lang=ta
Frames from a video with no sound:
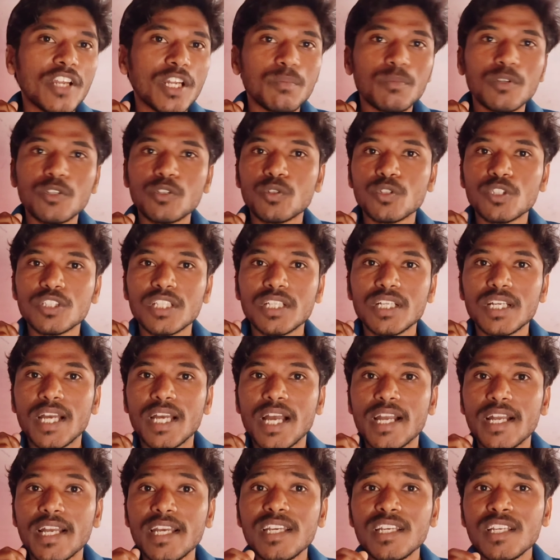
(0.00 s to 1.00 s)
அவைலபிள்
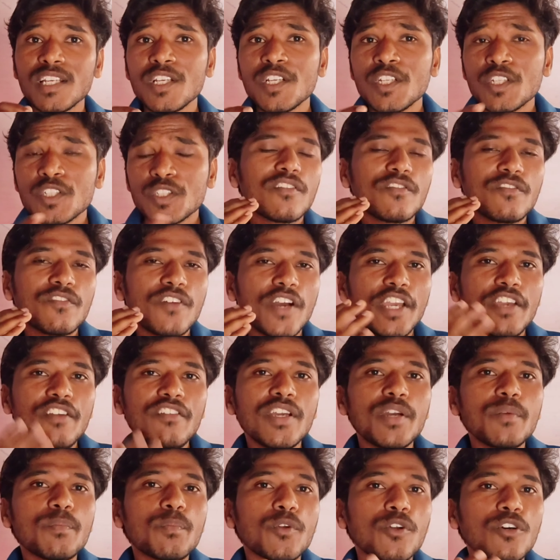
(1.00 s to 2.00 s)
கொடுத்துருக்காங்க ஃபைவ்
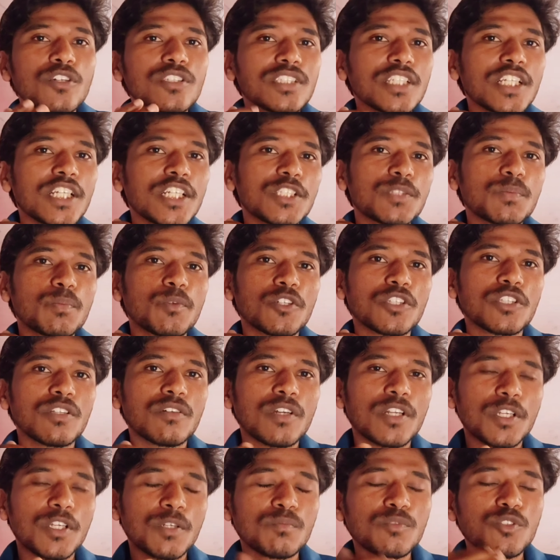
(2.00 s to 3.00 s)
ஏ ப்ரோ சீரிஸ் பொறுத்த
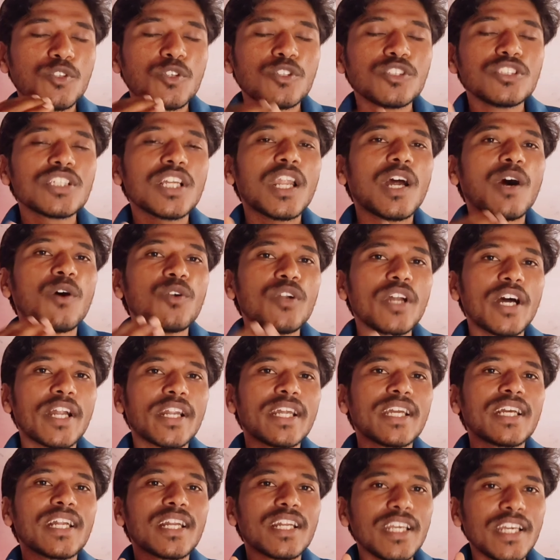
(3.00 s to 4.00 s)
வரைக்கும் கொஞ்சம்
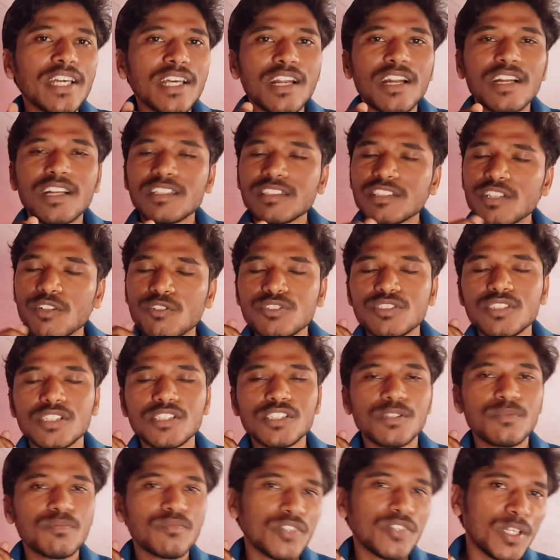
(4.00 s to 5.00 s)
லவுடான கிளியரான சவுண்ட்
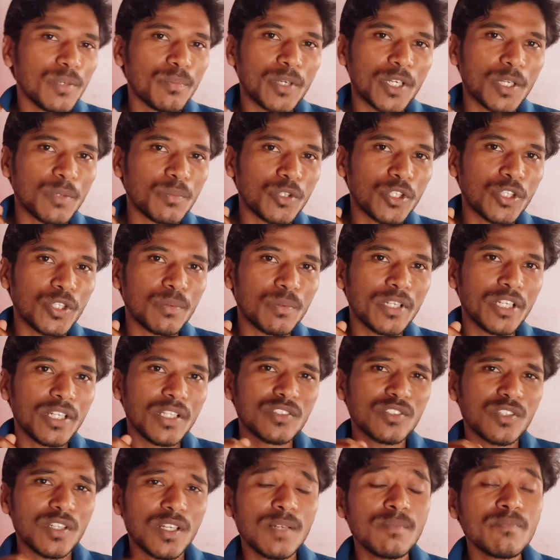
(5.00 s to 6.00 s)
சிஸ்டம் ஃபீல் பண்ண முடியும்
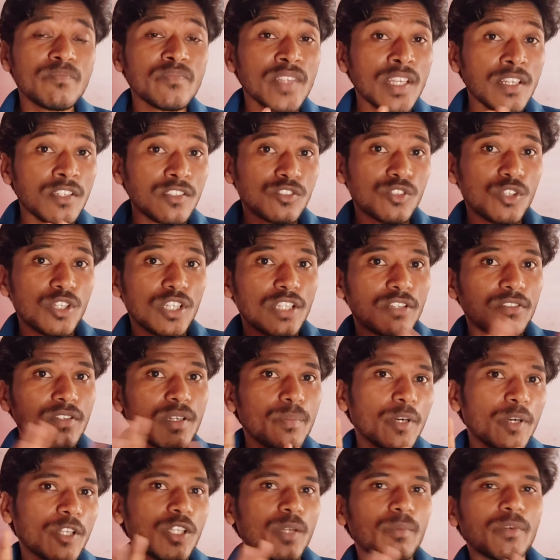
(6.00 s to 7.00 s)
அப்படின்னு சொல்லலாம் ஸோ இதுவே
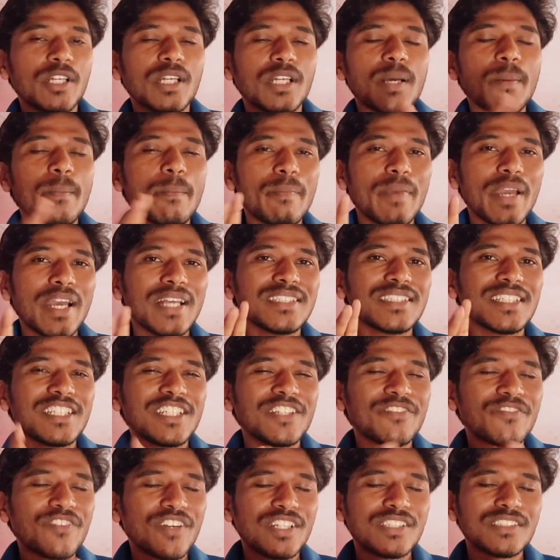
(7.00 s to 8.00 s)
பார்த்தோம் அப்படின்னா மேஜர்
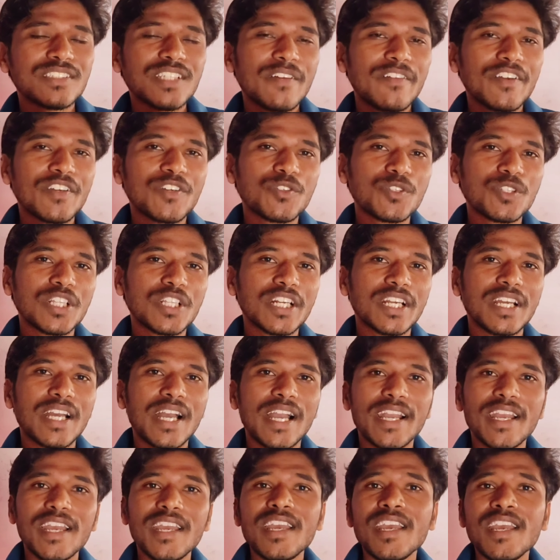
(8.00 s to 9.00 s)
டிஃப்ரென்ஸாகவே
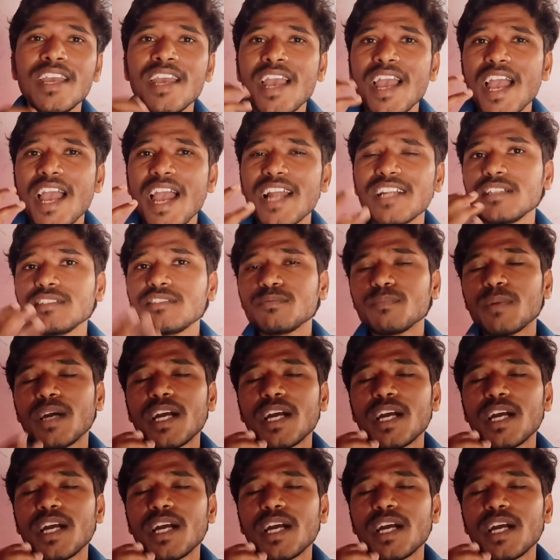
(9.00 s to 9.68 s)
கொடுத்துருக்காங்க அண்ட்